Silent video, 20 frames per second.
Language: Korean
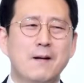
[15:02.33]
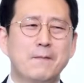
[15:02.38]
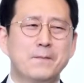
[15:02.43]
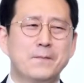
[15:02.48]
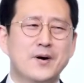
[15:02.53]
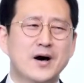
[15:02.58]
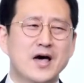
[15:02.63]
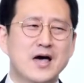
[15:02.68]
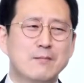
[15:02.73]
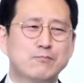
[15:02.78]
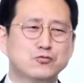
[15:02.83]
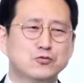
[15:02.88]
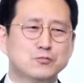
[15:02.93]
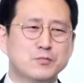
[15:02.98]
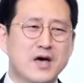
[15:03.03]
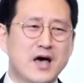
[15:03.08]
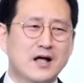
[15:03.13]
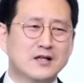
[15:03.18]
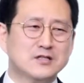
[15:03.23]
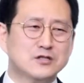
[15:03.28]
아빠의
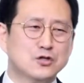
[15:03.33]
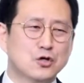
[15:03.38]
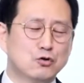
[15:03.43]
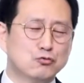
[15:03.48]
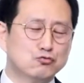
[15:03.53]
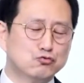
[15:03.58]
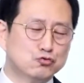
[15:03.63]
품에 안겨